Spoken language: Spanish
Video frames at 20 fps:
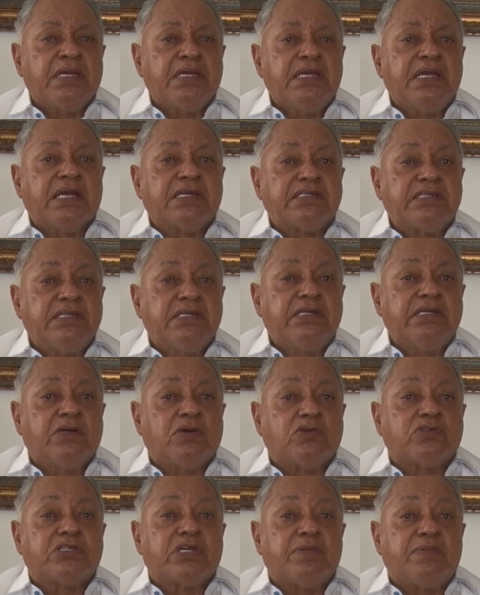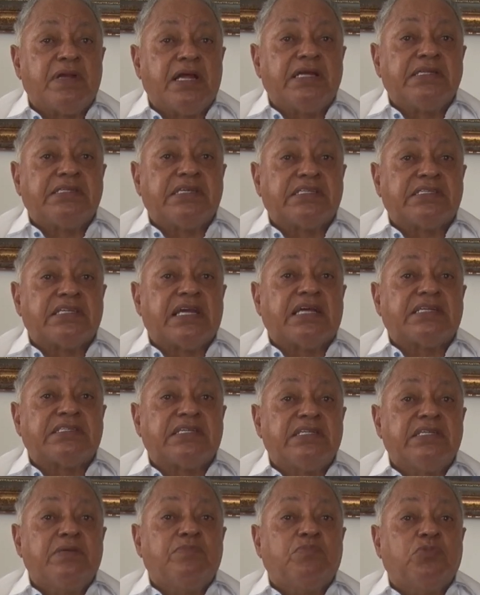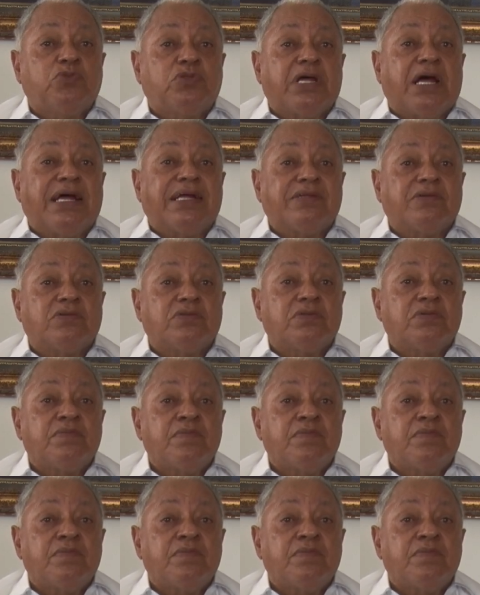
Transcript: Y así José Blanche se hace diputado.